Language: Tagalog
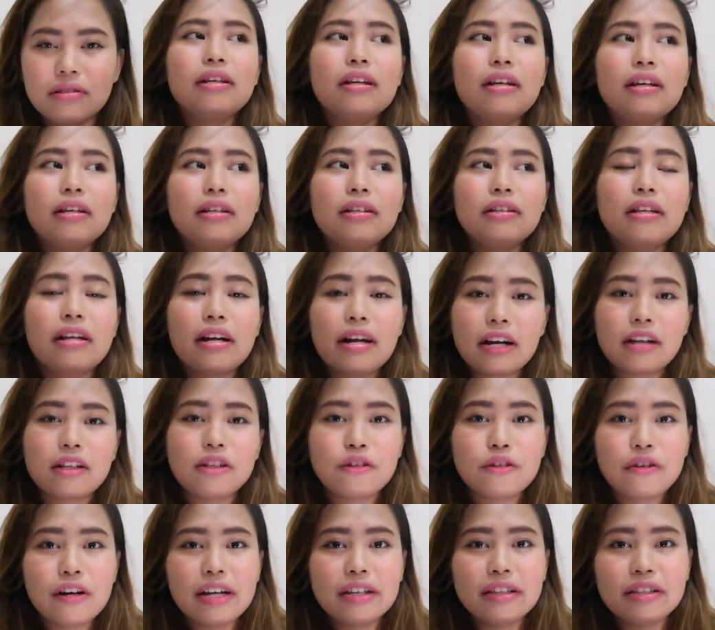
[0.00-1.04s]
si Direct
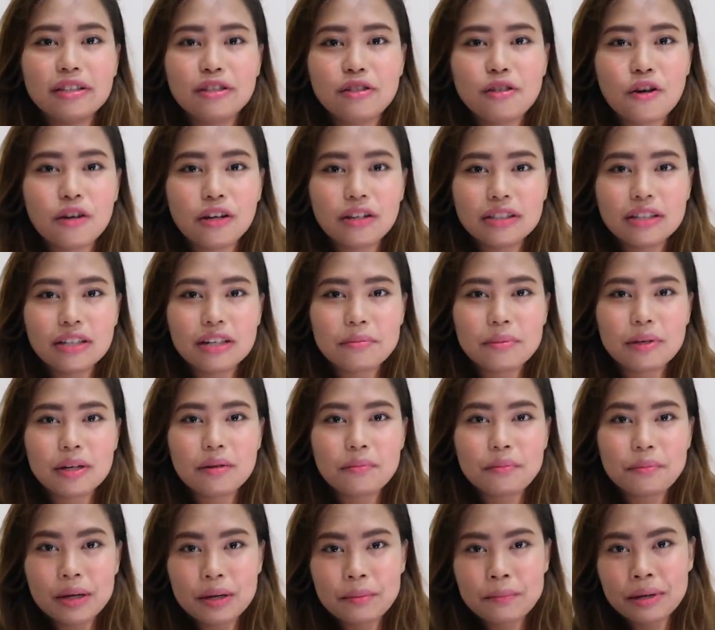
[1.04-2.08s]
Laurenti Jogi sa
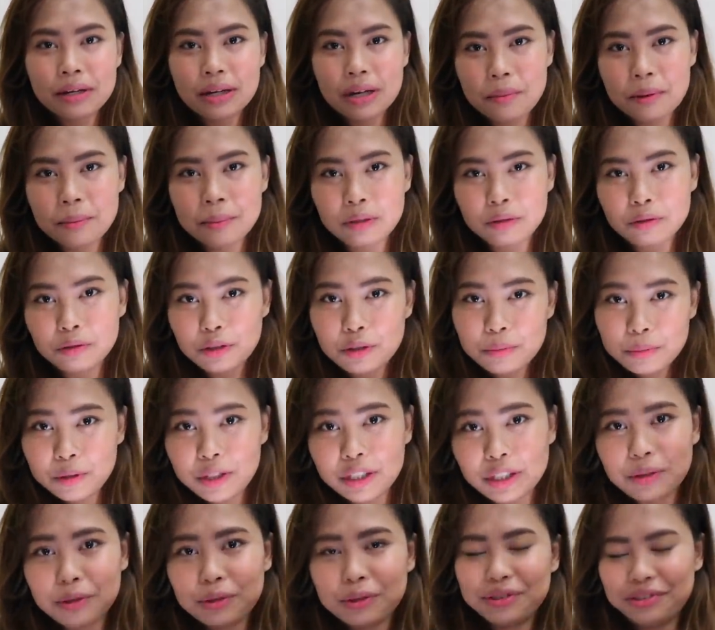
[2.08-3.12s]
napapanood niyo
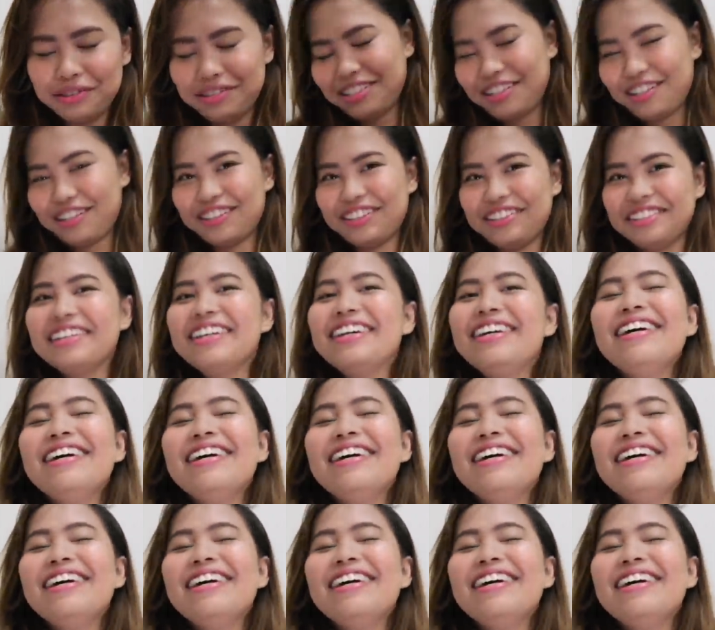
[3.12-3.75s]
po ito. Charot.